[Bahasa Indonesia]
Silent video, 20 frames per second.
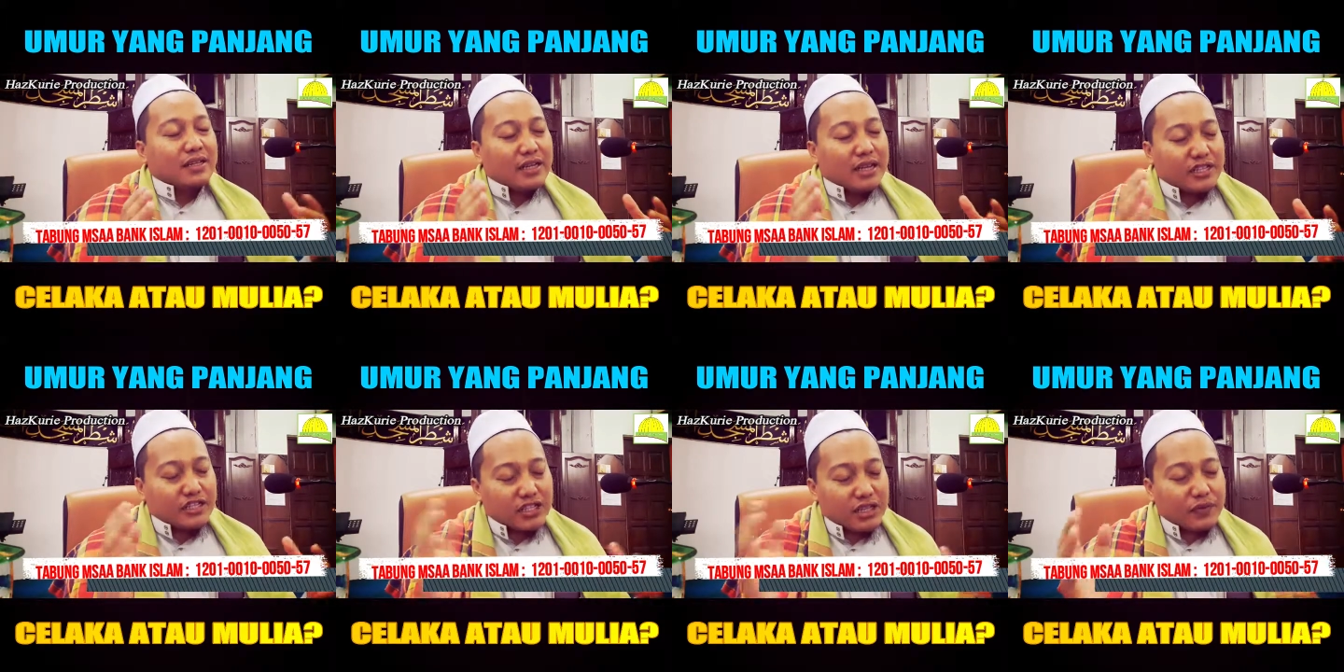
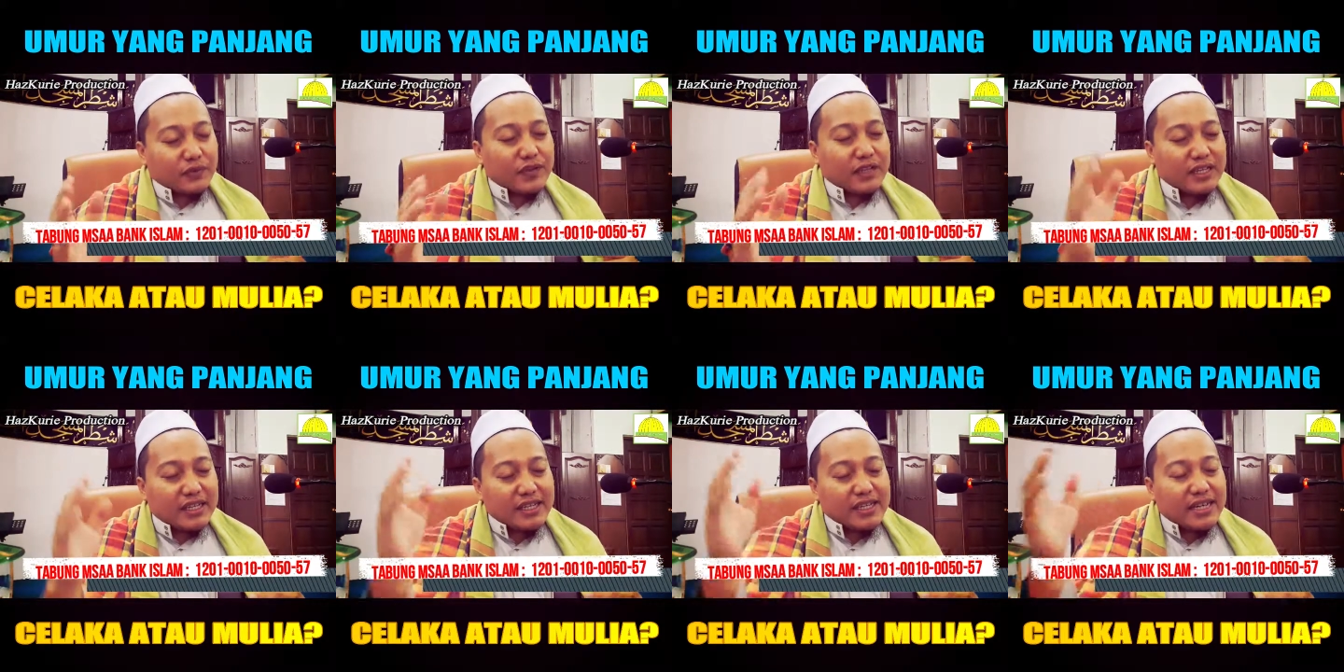
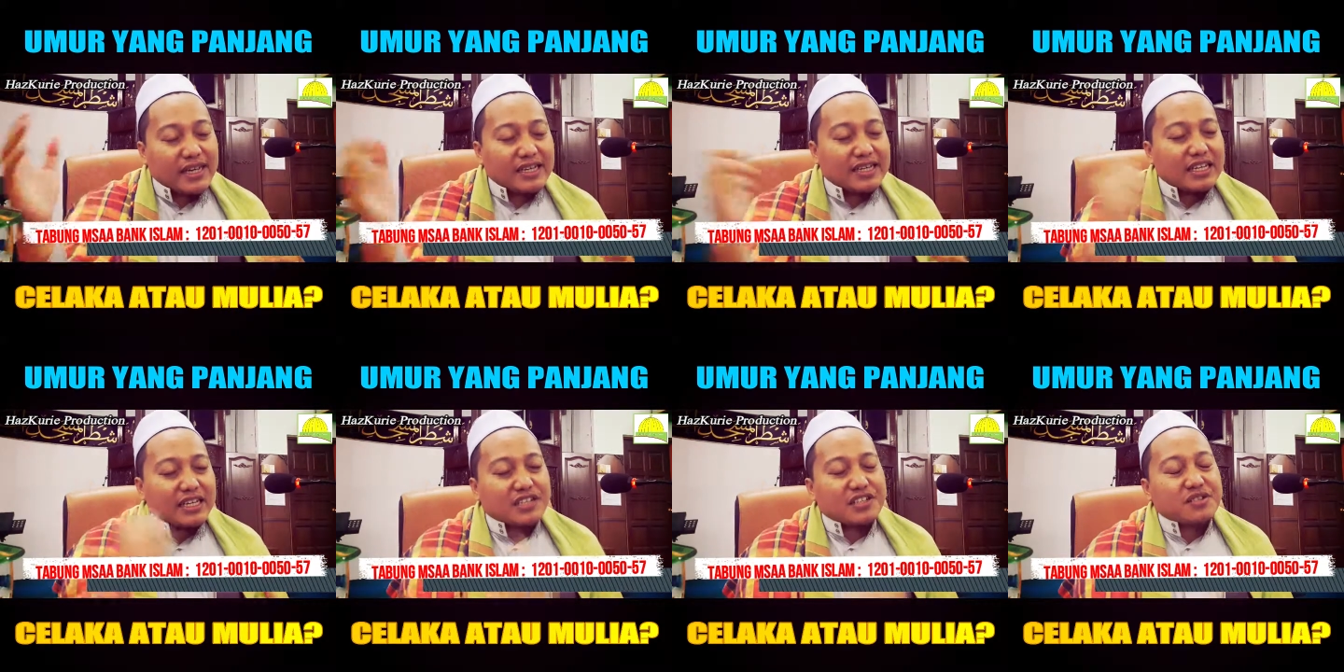Asy-Syafi'i
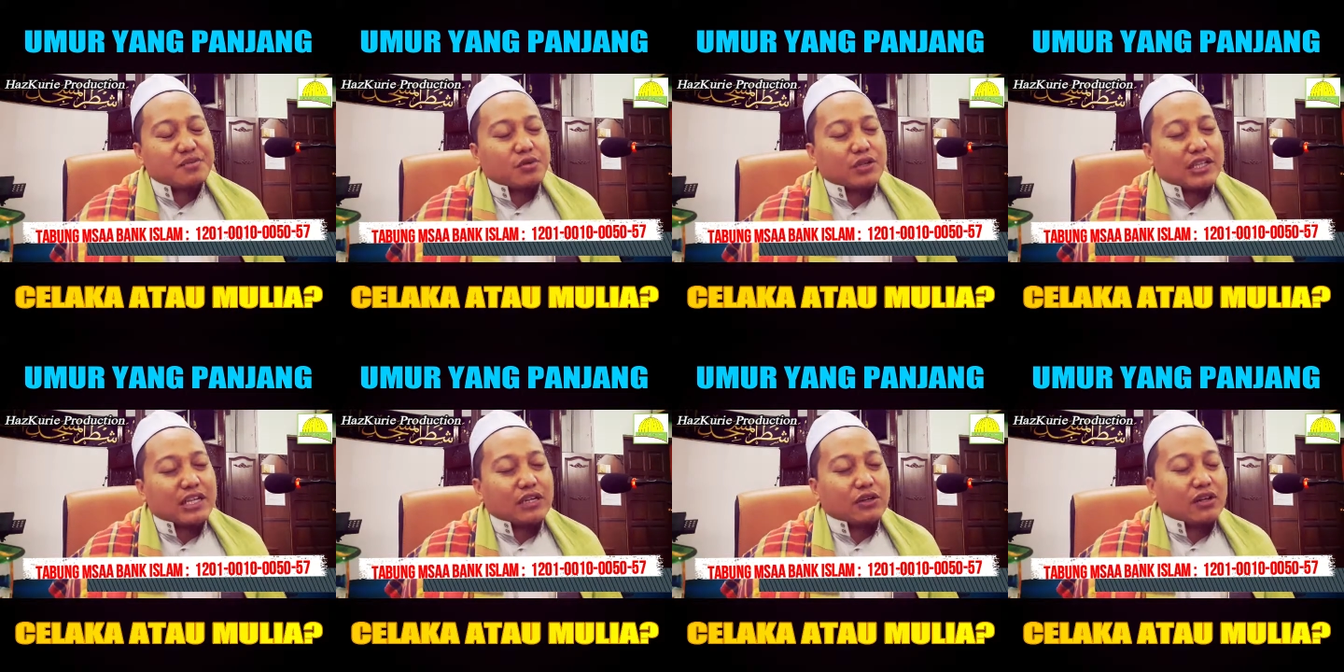dengan yang
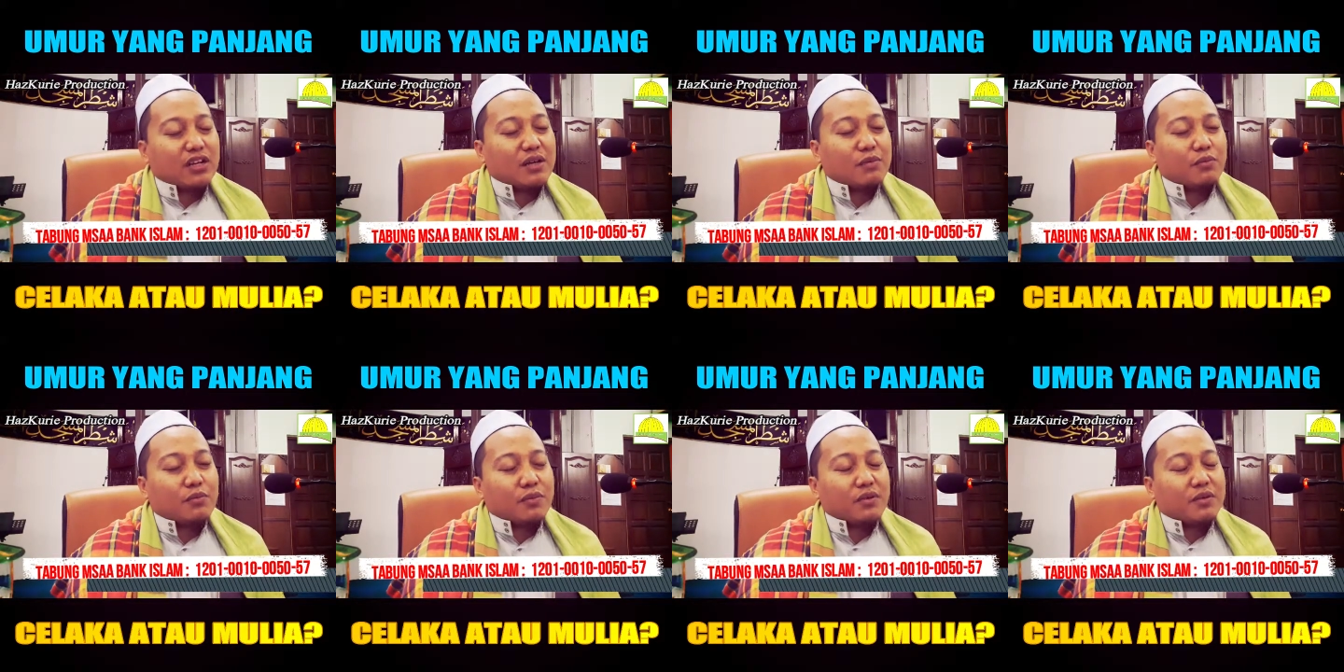disebutkan
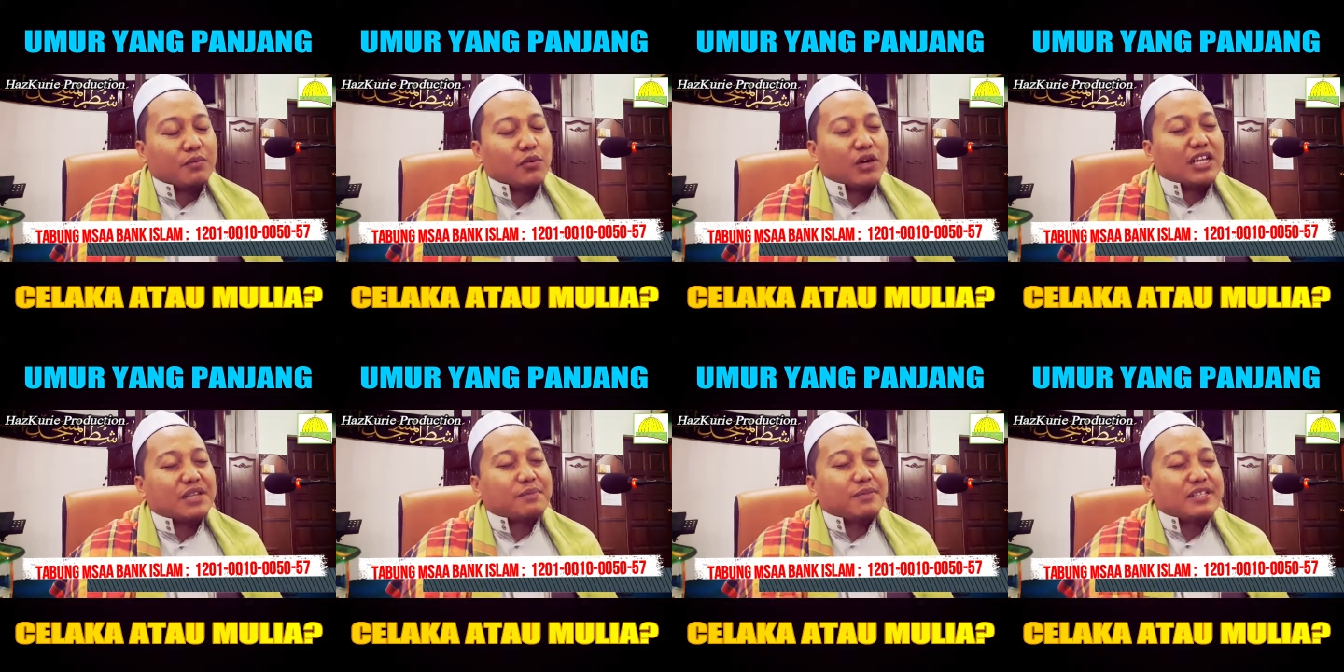oleh
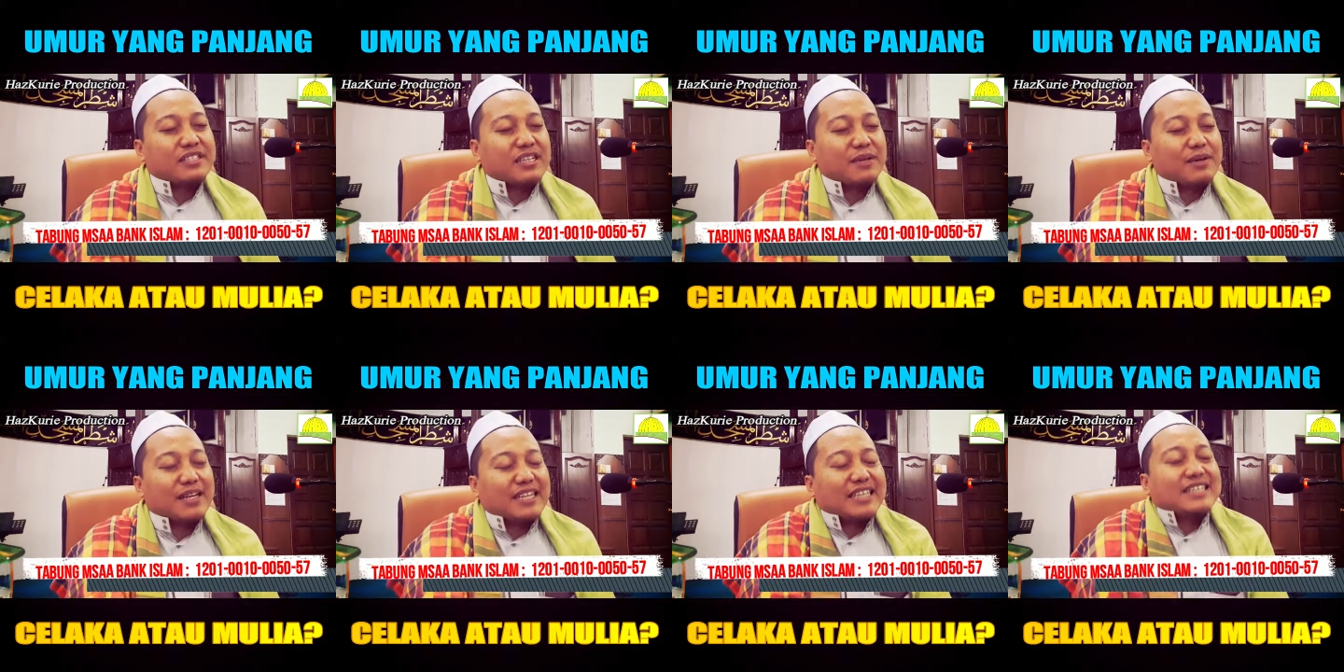Mu'ad bin Jabal.